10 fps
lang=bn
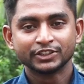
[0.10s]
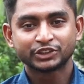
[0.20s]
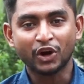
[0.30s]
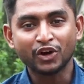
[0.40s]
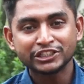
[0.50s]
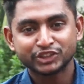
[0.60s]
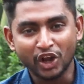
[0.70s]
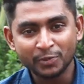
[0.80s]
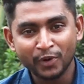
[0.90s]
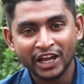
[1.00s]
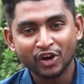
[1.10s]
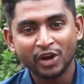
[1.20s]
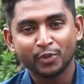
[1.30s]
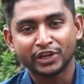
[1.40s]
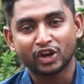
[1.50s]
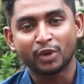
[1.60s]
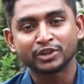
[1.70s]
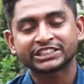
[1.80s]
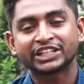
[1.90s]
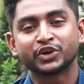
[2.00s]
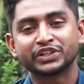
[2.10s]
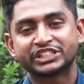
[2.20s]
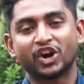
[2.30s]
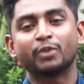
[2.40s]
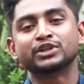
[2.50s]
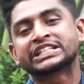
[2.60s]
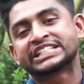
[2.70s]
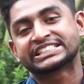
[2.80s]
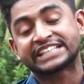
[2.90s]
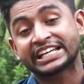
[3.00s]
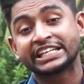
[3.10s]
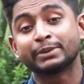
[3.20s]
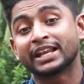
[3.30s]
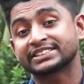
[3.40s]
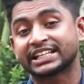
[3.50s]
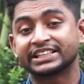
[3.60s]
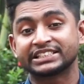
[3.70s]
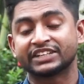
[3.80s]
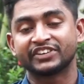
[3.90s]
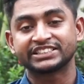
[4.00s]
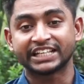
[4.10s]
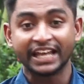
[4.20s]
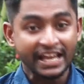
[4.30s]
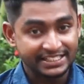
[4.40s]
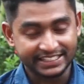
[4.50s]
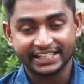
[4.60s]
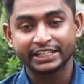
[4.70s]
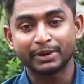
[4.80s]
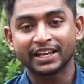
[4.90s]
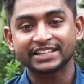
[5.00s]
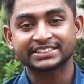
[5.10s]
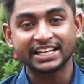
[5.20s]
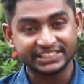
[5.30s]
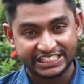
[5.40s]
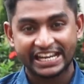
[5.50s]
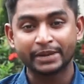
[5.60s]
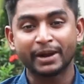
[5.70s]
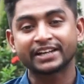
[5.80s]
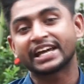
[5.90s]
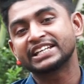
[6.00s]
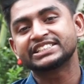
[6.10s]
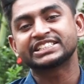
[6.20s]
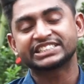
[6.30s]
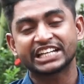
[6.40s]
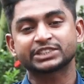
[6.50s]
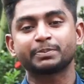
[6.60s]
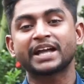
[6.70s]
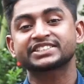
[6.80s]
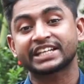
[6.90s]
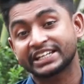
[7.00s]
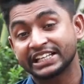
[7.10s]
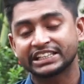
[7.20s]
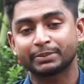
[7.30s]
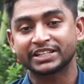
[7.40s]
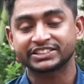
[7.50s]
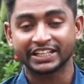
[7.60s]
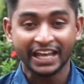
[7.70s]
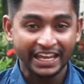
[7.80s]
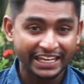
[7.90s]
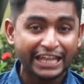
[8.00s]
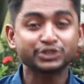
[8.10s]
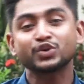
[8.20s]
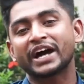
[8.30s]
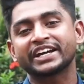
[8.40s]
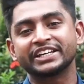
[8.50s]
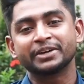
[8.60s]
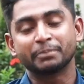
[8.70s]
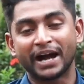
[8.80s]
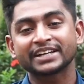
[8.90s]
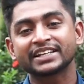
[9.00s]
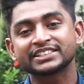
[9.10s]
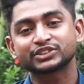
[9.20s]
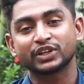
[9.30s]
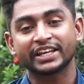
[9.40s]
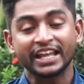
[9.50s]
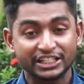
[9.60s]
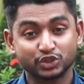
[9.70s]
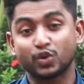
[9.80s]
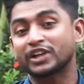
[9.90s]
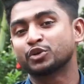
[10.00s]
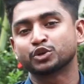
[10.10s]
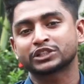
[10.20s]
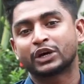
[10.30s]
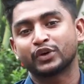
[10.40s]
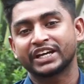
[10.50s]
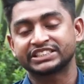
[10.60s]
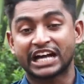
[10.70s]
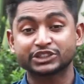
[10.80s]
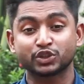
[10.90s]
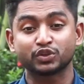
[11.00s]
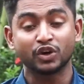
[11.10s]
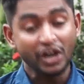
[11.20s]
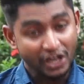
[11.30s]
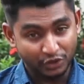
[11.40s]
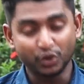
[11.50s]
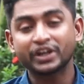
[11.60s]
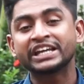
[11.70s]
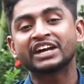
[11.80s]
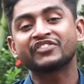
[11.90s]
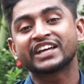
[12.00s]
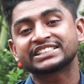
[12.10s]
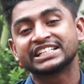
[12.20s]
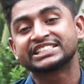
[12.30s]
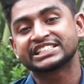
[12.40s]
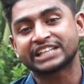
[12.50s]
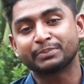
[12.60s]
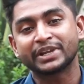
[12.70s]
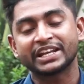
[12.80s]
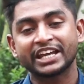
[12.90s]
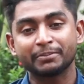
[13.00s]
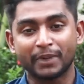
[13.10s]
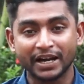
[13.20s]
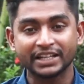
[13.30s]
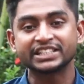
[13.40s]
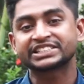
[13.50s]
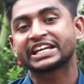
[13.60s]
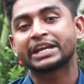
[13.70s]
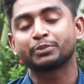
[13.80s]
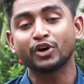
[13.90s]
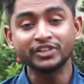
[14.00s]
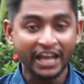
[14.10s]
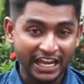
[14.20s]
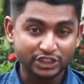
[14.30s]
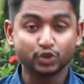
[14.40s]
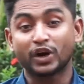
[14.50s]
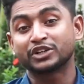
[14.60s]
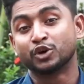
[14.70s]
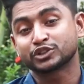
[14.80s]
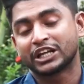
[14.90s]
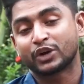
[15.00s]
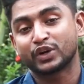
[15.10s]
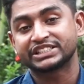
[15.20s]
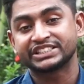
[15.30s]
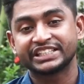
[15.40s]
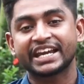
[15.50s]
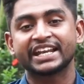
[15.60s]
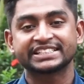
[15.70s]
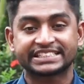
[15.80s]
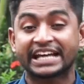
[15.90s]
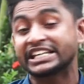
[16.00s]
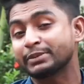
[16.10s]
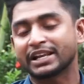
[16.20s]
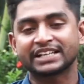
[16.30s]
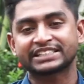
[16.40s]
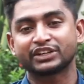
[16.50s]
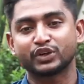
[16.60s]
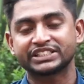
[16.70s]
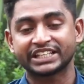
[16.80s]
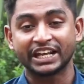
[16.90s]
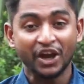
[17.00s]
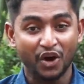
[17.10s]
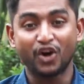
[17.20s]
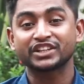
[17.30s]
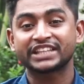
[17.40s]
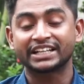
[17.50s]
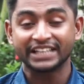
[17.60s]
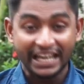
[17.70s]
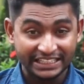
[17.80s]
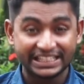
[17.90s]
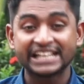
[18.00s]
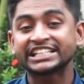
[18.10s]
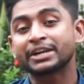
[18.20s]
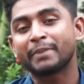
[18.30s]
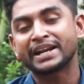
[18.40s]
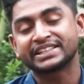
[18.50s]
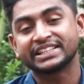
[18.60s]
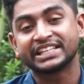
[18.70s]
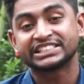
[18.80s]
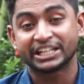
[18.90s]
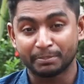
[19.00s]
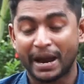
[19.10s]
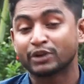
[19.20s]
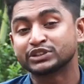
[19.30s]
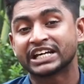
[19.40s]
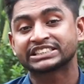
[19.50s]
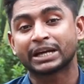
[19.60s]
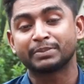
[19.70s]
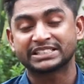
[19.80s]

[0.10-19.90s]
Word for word: সকল জল্পনা কল্পনার অবসান ঘটিয়ে অবশেষে সাকিব আল হাসান দেশে ফিরছেন সাকিব আল হাসান সেরে বাংলায় নিজের শেষ ম্যাচটা খেলতে পারছেন একটু আগেই বাংলাদেশ দলের স্কোয়াড ঘোষণা হয়ে গেছে আসন্ন দক্ষিণ আফ্রিকা সিরিজকে সামনে রেখে বাংলাদেশ ক্রিকেট বোর্ড স্কোয়াড ঘোষণা করেছে যেখানে সাকিব আল হাসান রয়েছেন অর্থাৎ দেশের মাটিতে দেশের মানুষের সামনে